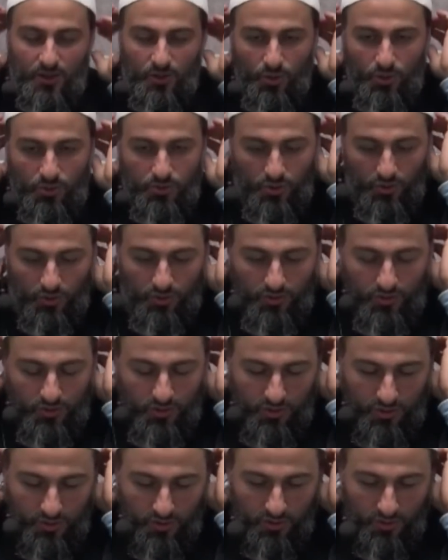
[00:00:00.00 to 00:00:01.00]

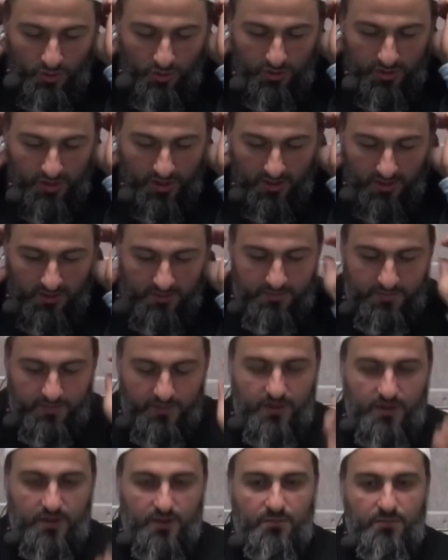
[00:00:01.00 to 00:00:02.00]
Yolculuk yolda
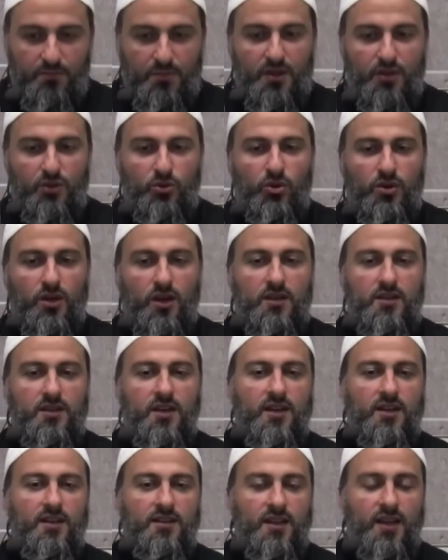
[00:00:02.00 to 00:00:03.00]
bir
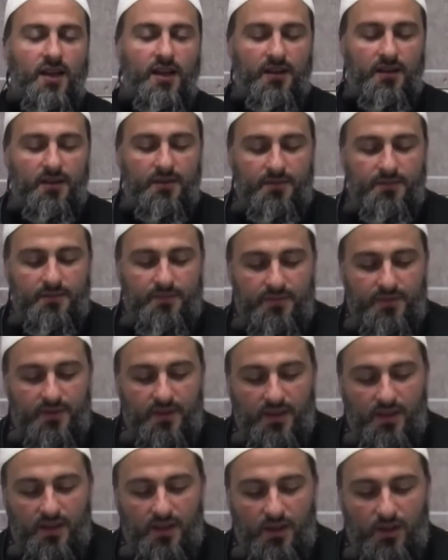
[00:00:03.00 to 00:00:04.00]
konak yerinde
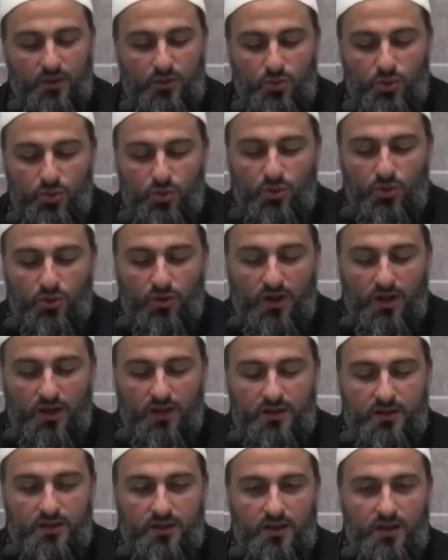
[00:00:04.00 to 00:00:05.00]

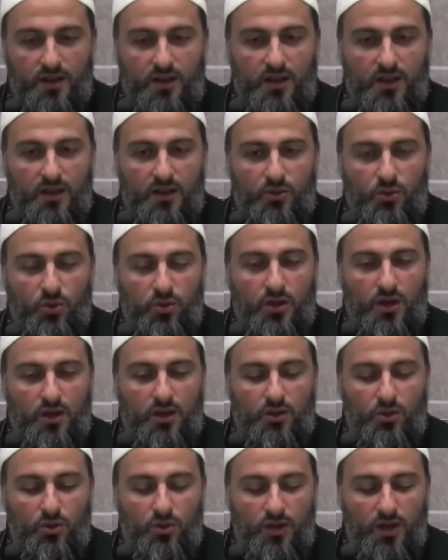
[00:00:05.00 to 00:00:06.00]
duruyorlar,
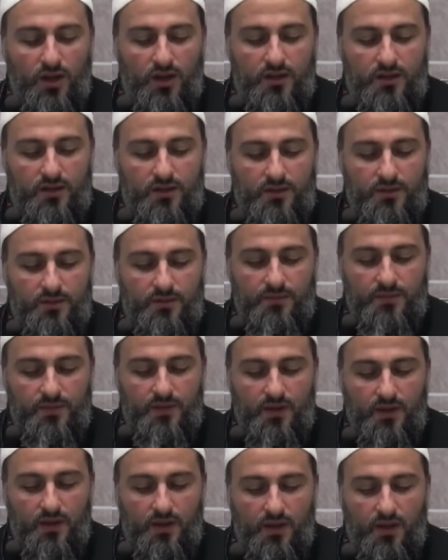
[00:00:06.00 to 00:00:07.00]
konaklıyorlar.
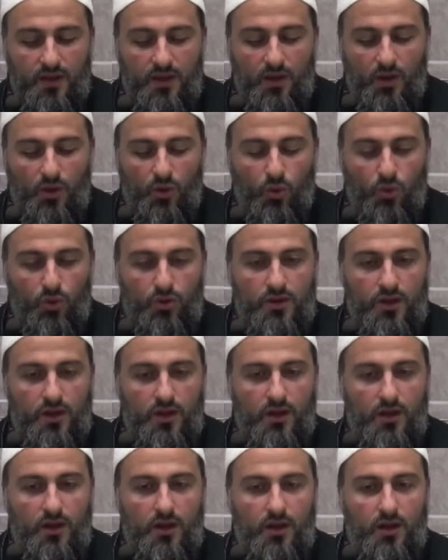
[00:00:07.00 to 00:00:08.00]

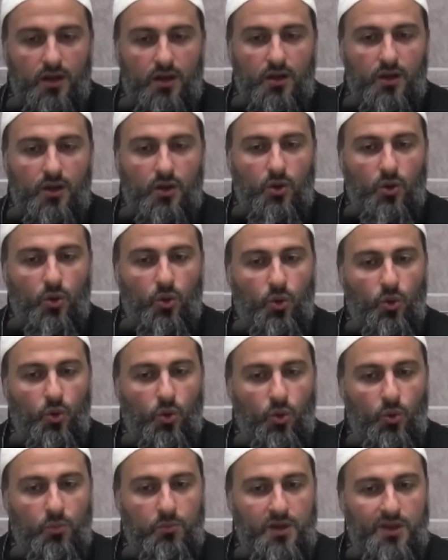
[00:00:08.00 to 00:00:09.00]
Orada
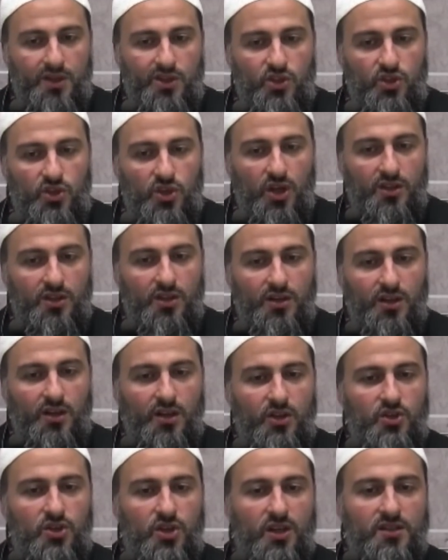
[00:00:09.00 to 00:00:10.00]
o bir
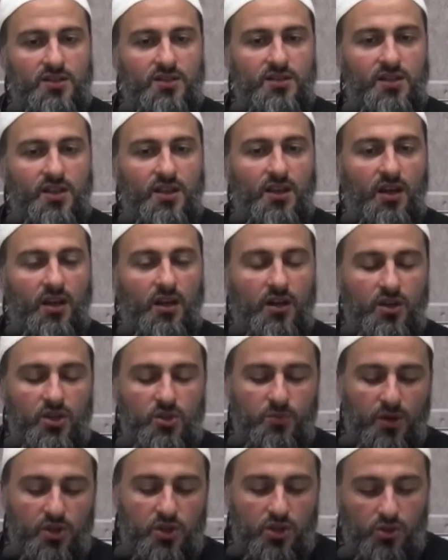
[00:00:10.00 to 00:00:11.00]
çadırın içerisinde
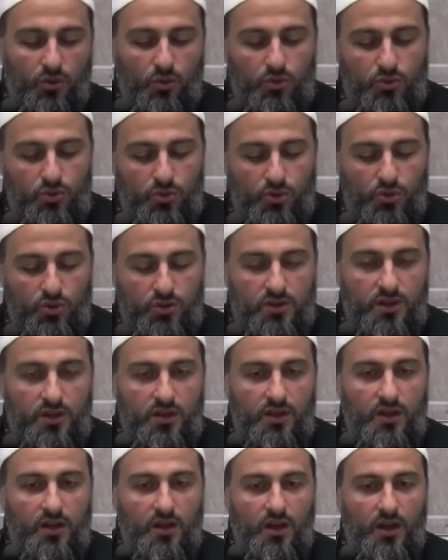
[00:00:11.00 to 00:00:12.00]
yalnız başına oturuyor
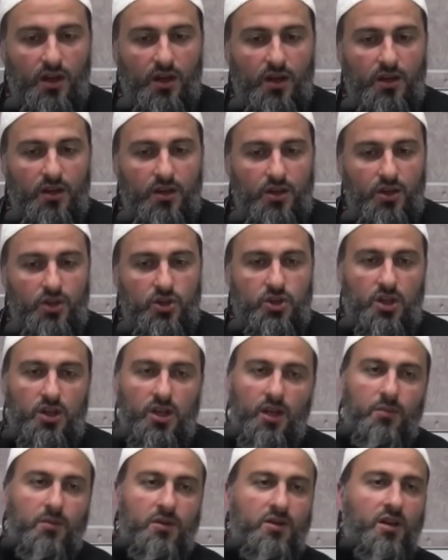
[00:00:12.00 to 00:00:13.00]
ki
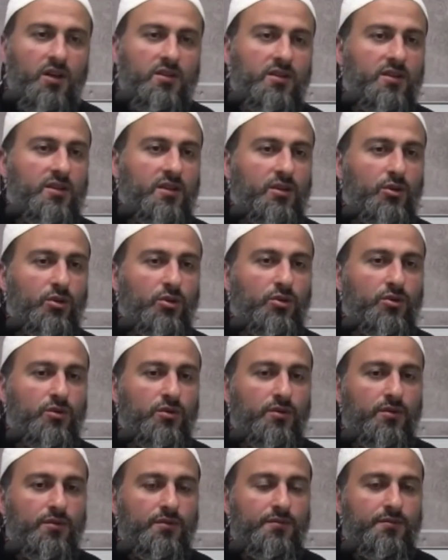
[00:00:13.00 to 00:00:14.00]
içeriye bir kadın
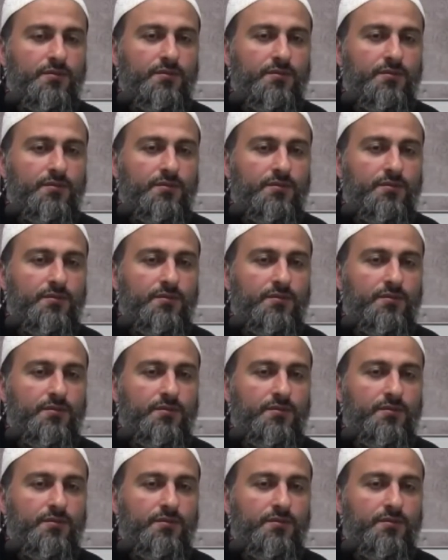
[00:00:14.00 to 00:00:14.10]
giriyor.